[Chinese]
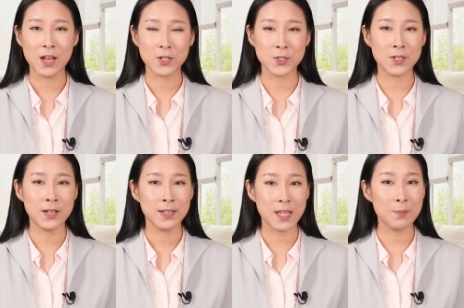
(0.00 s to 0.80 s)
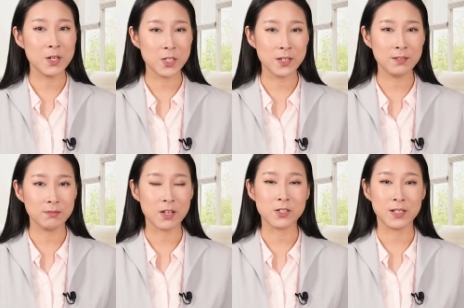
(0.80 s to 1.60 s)
说他们称
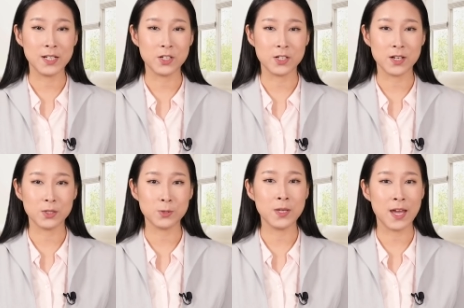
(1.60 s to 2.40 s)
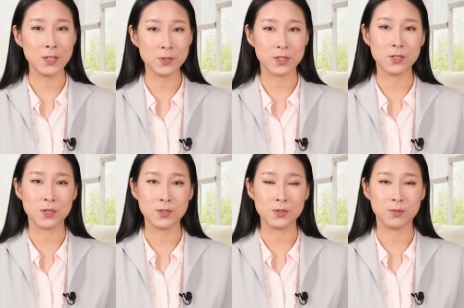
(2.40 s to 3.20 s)
那是历史上最安全的
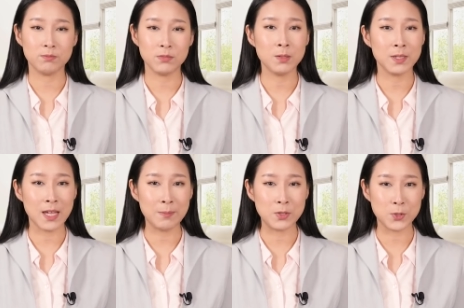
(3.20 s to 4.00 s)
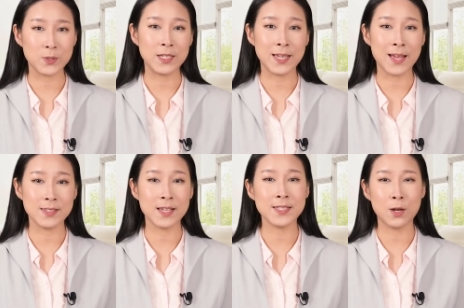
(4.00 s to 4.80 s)
选举，那么他们就应该
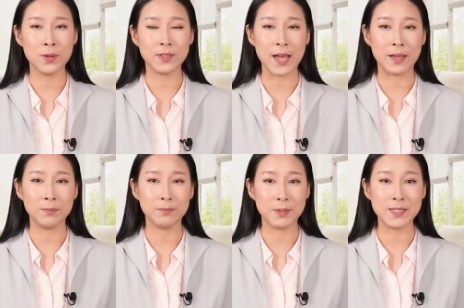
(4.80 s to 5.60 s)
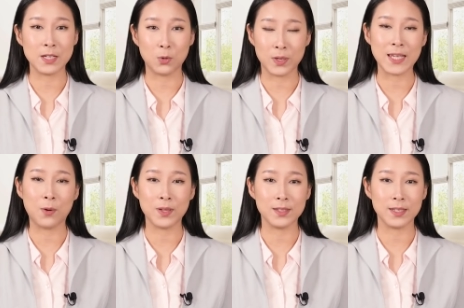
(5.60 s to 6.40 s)
参加论坛，并且回
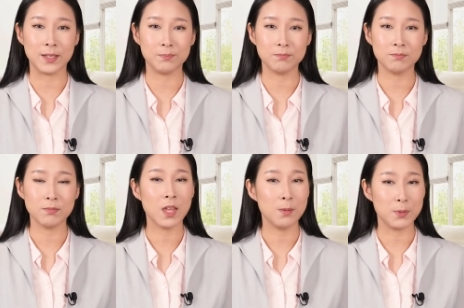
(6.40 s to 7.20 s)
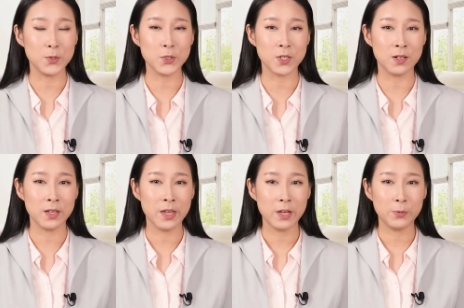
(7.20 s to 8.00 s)
答问题。比如
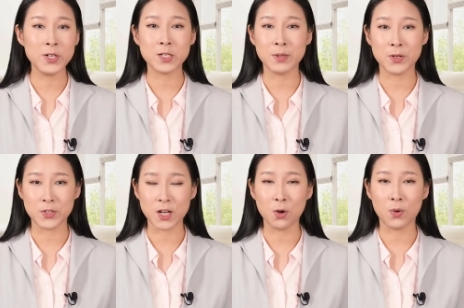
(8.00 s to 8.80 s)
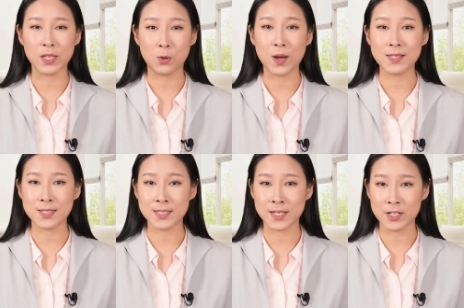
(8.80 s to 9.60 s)
说，为什么有超过一万
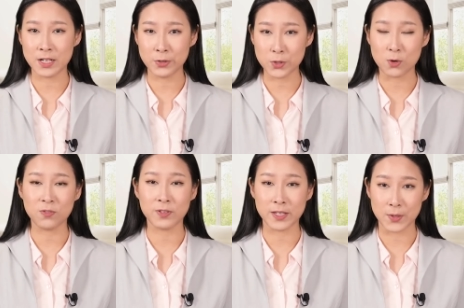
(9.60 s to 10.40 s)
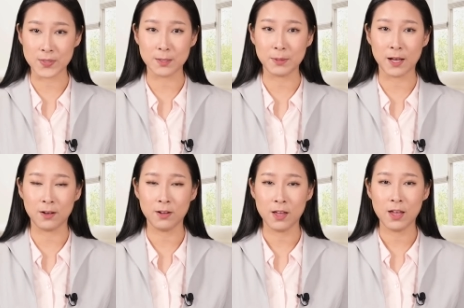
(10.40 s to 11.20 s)
七千张重复的邮寄
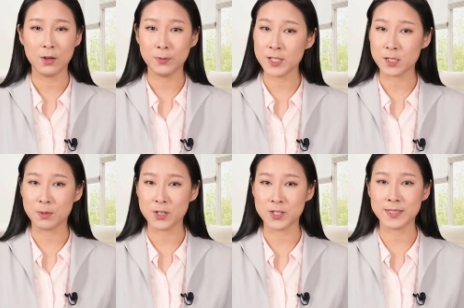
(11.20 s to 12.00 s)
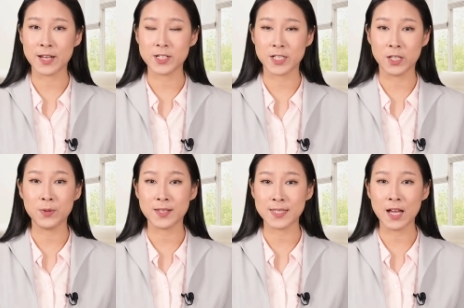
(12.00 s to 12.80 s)
票？为什么是在十一
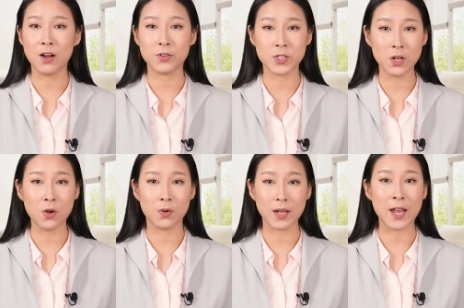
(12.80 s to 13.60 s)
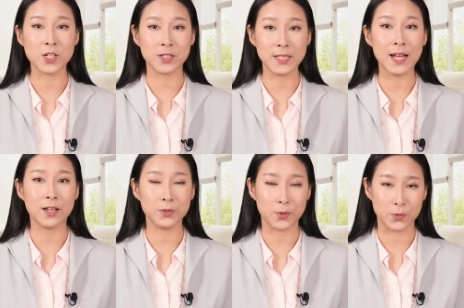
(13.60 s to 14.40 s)
月三号之后开始大
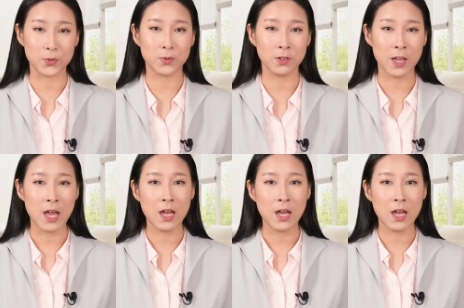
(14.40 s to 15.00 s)
量涌入？